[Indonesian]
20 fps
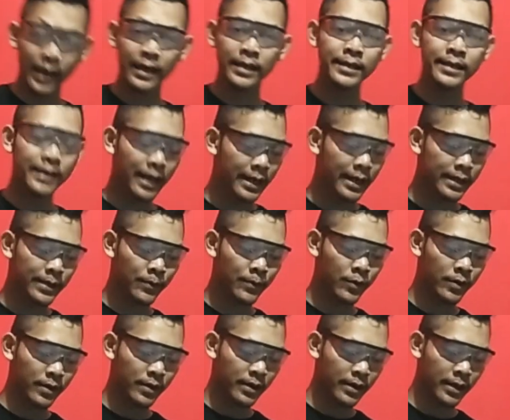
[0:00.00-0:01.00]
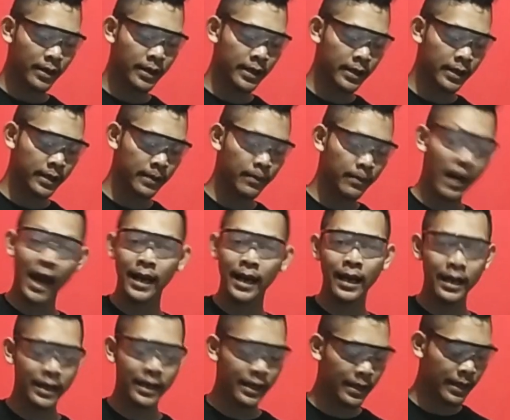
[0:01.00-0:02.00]
lagi jika ditemu, e, eh,
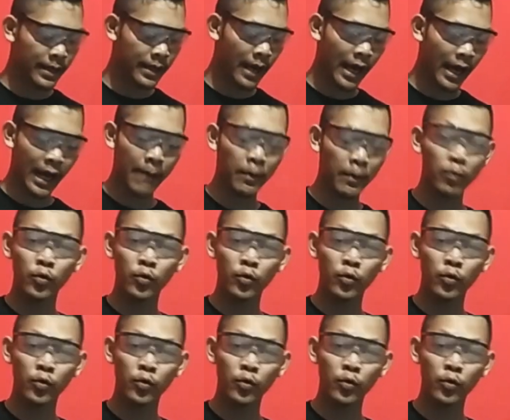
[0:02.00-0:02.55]
berada di daerah